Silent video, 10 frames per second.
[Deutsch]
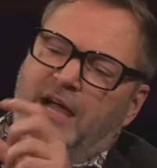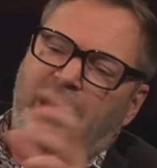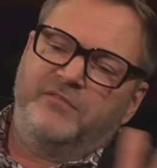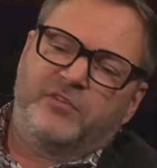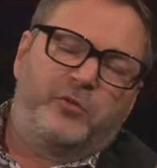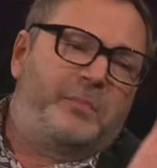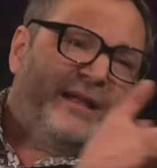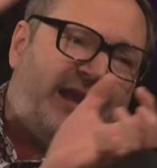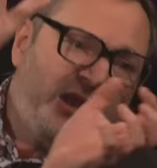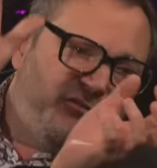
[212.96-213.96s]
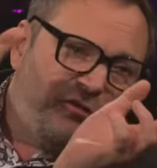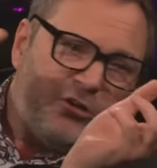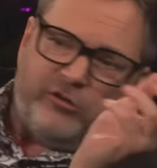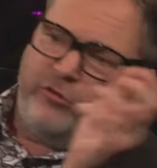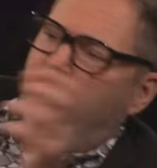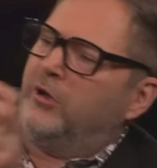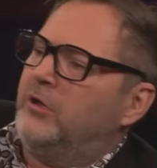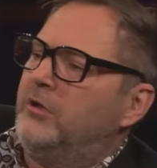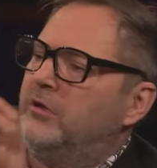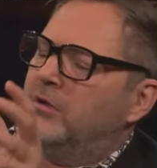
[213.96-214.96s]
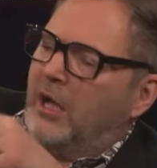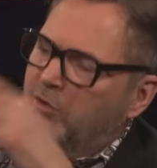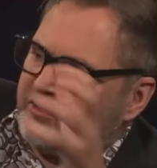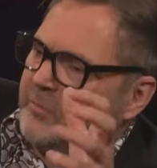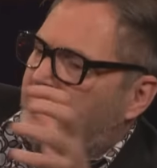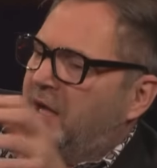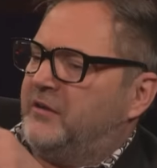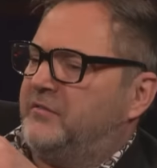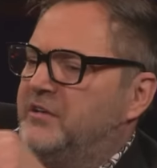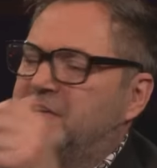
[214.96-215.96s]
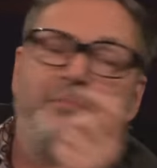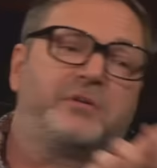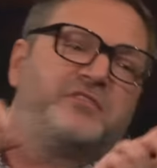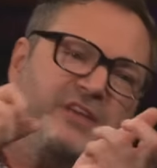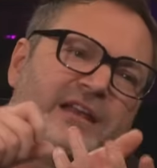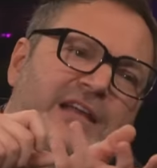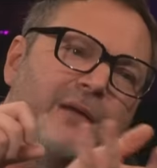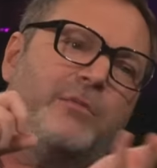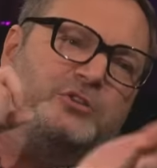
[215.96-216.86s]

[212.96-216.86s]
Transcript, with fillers: da hatten wir so ein Paket vor der Tür, ausgepackt. Ich habe gesehen, kam